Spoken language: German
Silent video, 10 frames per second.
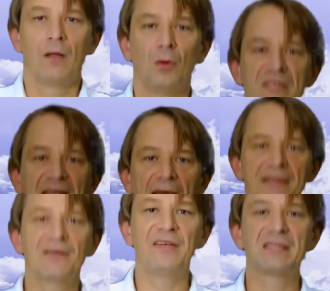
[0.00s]
Unser
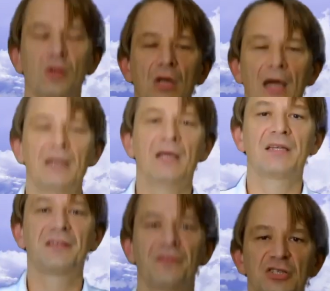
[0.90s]
Gleichgewichtsorgan hat
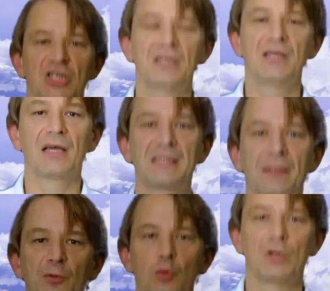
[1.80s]
verschiedene
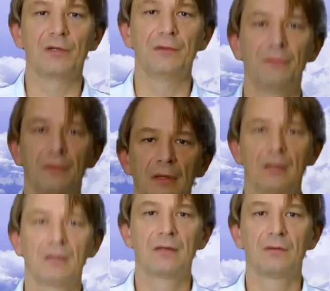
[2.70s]
Rezeptoren.
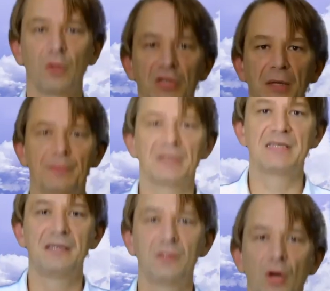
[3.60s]
Dort gibt es
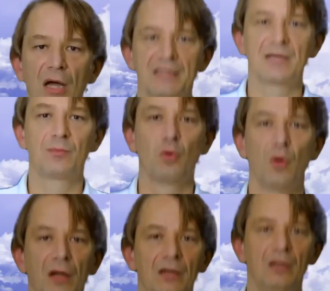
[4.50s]
nicht nur
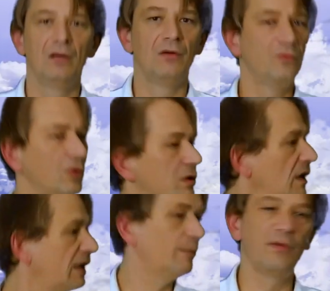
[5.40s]
Rezeptoren für
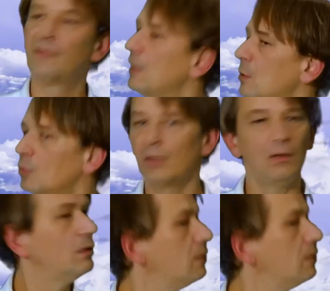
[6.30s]
Drehbewegungen,